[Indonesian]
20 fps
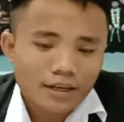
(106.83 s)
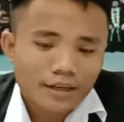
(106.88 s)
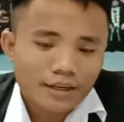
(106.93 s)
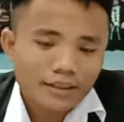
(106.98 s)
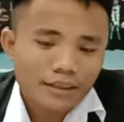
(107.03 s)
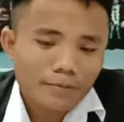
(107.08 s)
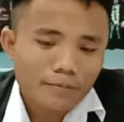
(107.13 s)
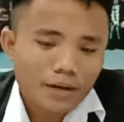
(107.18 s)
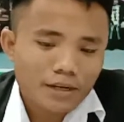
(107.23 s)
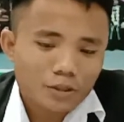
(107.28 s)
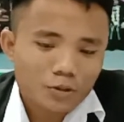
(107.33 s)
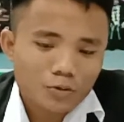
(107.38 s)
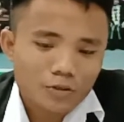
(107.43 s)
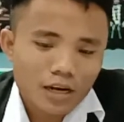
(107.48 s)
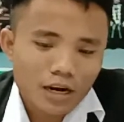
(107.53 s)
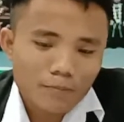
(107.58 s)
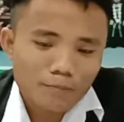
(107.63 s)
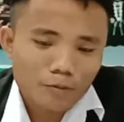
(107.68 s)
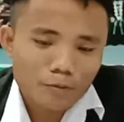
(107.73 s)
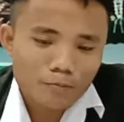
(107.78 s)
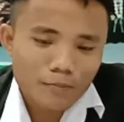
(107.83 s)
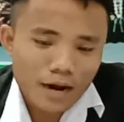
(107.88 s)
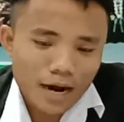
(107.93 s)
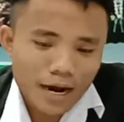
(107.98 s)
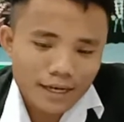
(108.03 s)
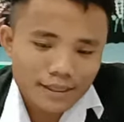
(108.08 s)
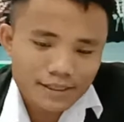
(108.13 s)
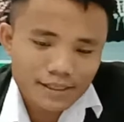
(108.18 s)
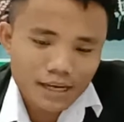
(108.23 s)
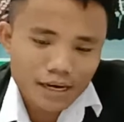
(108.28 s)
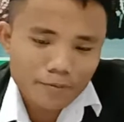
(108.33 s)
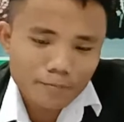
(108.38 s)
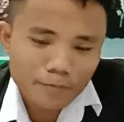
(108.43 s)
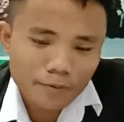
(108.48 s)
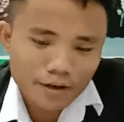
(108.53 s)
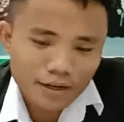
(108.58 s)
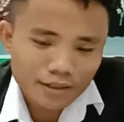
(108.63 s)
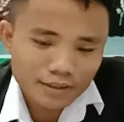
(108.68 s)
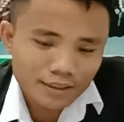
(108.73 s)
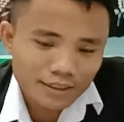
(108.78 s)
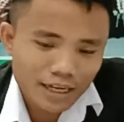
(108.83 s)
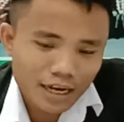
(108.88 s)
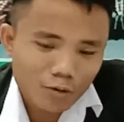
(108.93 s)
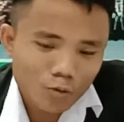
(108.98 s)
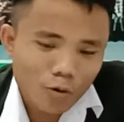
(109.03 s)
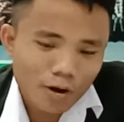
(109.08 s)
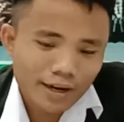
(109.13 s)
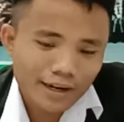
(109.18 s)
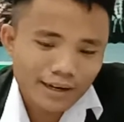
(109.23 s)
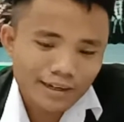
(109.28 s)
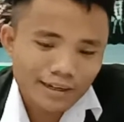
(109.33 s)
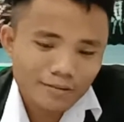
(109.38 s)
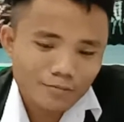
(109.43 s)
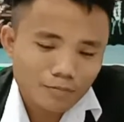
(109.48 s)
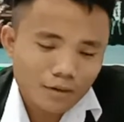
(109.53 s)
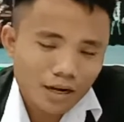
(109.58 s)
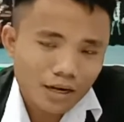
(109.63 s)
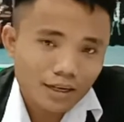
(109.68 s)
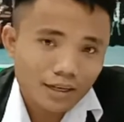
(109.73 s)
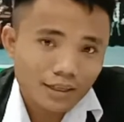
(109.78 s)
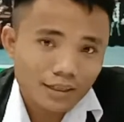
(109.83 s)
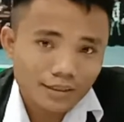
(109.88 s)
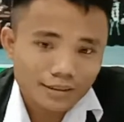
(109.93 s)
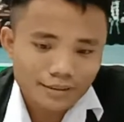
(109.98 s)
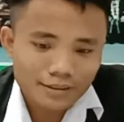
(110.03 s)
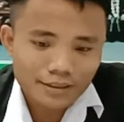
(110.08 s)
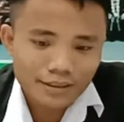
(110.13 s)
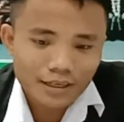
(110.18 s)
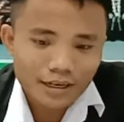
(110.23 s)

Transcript: Kita masuk dalam pembahasan pengertian wakil gembala.